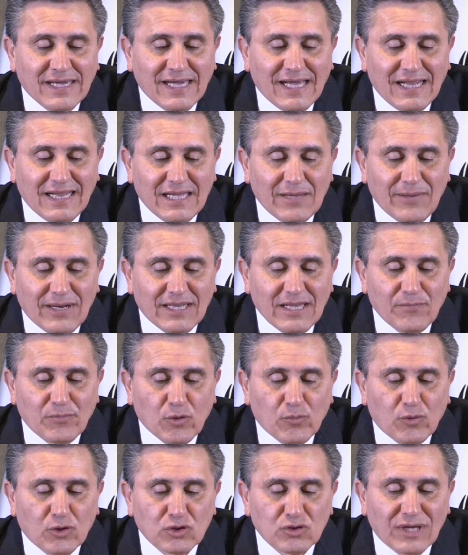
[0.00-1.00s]
El deber de
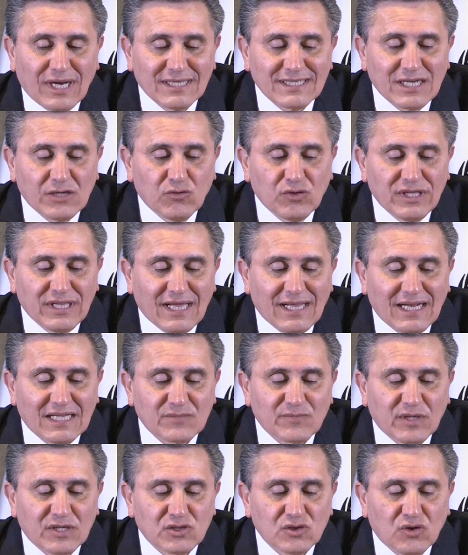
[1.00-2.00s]
proporcionar seguridad a
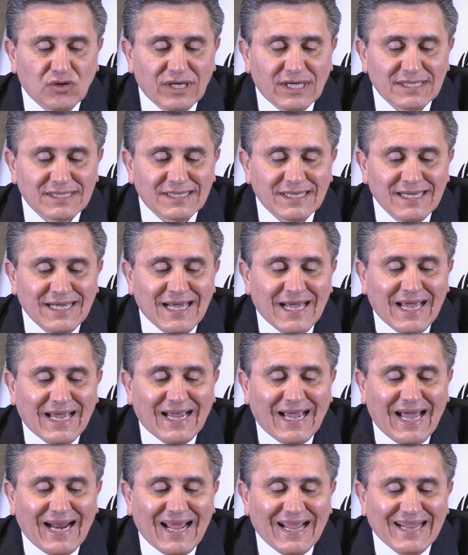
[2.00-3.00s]
las personas,
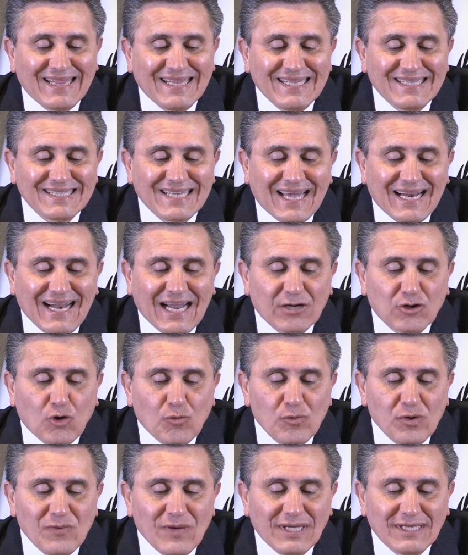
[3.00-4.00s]
garantizar la
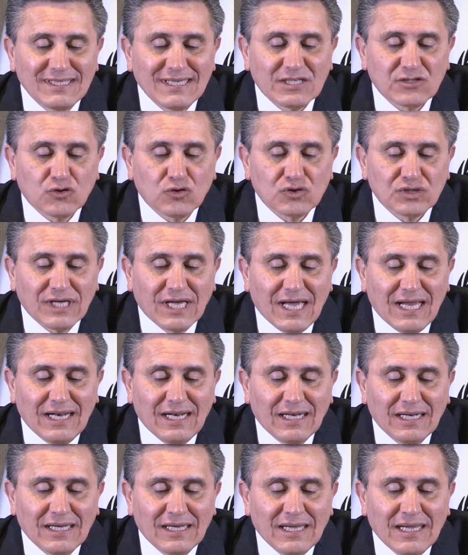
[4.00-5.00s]
convivencia
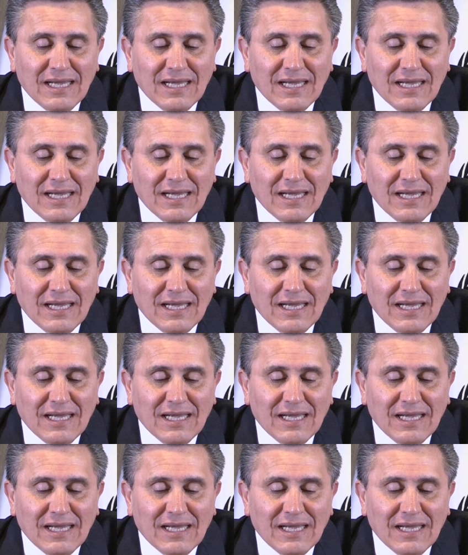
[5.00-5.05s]
social